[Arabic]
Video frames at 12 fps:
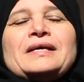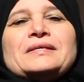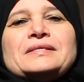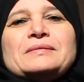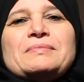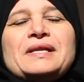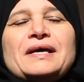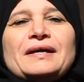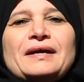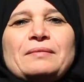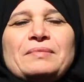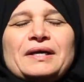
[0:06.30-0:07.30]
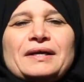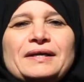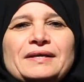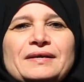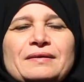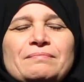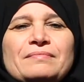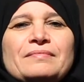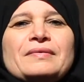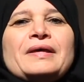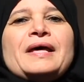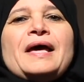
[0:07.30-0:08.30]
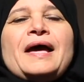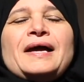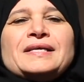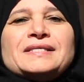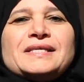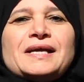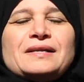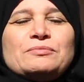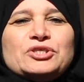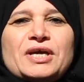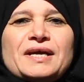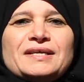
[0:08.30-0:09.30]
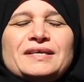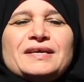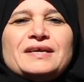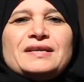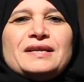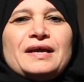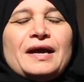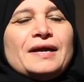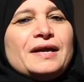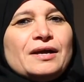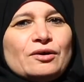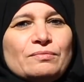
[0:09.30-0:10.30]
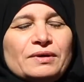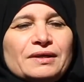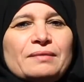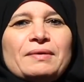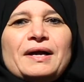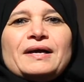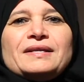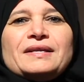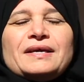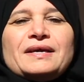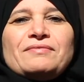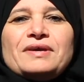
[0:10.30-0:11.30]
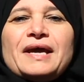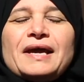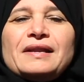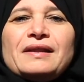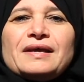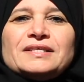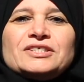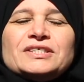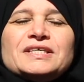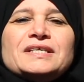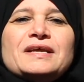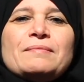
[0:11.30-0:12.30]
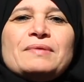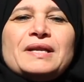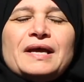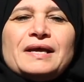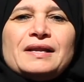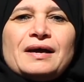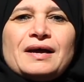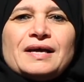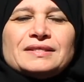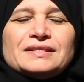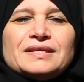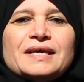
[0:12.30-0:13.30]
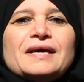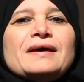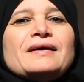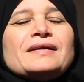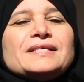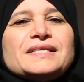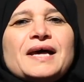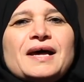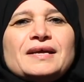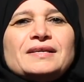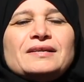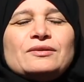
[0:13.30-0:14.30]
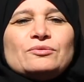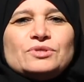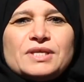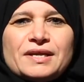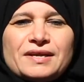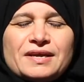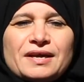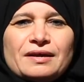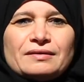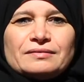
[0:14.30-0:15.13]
بسم الله الرحمن الرحيم أعزائي المشاهدين حياكم الله معنا في حلقة جديدة من حلقاتنا رسائل أسرية